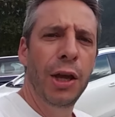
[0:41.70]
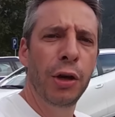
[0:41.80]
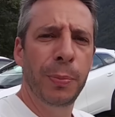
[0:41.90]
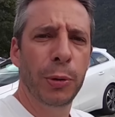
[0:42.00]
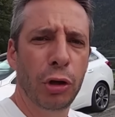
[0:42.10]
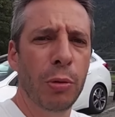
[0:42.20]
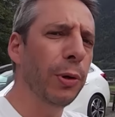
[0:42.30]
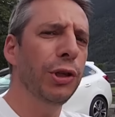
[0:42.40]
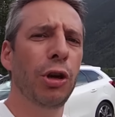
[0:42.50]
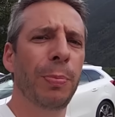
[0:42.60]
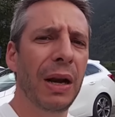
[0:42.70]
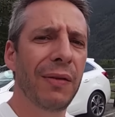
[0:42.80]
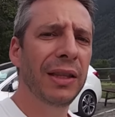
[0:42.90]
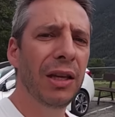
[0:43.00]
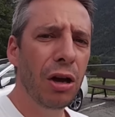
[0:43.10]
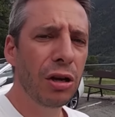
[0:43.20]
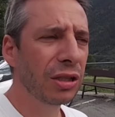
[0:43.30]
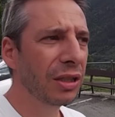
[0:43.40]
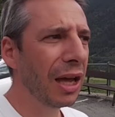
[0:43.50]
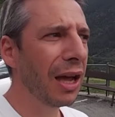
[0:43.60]
Io vi porterò un po' in giro per la Val
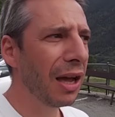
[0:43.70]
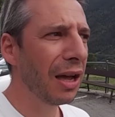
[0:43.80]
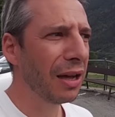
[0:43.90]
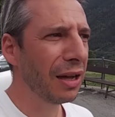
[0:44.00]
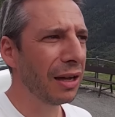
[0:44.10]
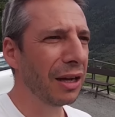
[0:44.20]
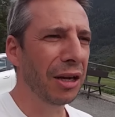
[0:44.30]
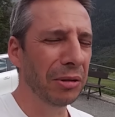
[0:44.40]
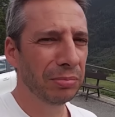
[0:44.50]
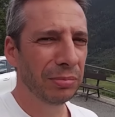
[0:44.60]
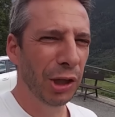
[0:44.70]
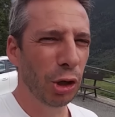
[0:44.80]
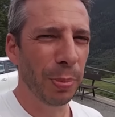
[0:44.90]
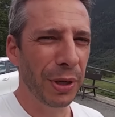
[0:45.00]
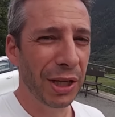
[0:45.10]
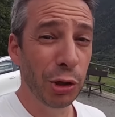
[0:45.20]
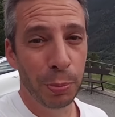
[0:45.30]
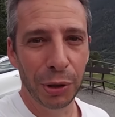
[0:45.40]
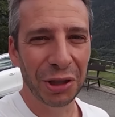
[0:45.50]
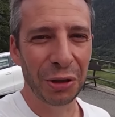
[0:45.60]
d'Aosta in compagnia di un
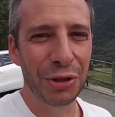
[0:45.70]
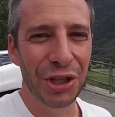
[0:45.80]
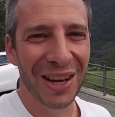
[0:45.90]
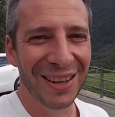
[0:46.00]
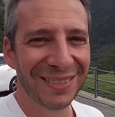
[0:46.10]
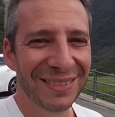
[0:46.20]
po' di tecnologia.